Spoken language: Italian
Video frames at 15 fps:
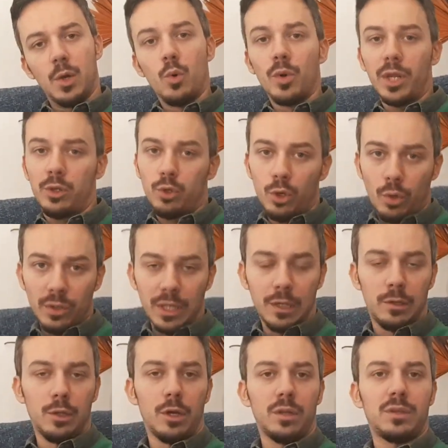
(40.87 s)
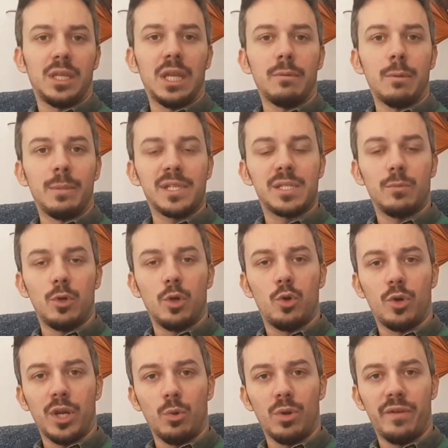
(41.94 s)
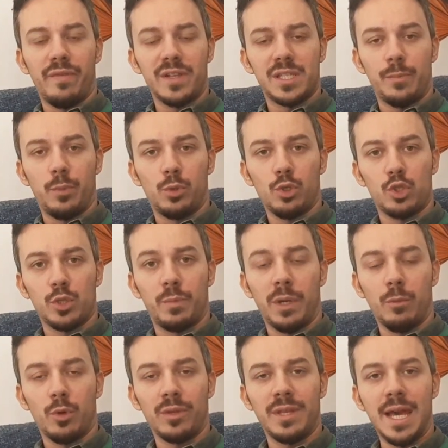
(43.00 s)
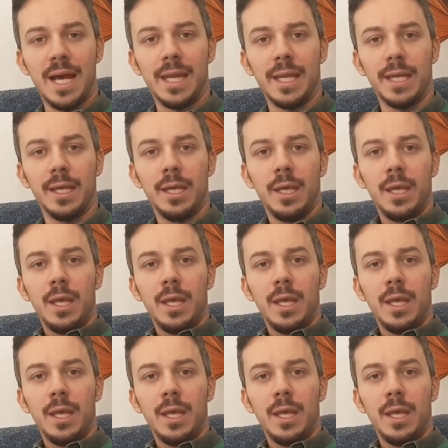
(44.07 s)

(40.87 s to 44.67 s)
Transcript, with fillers: un ritorno del Tottenham, ma siamo ancora in una fase piuttosto primordiale,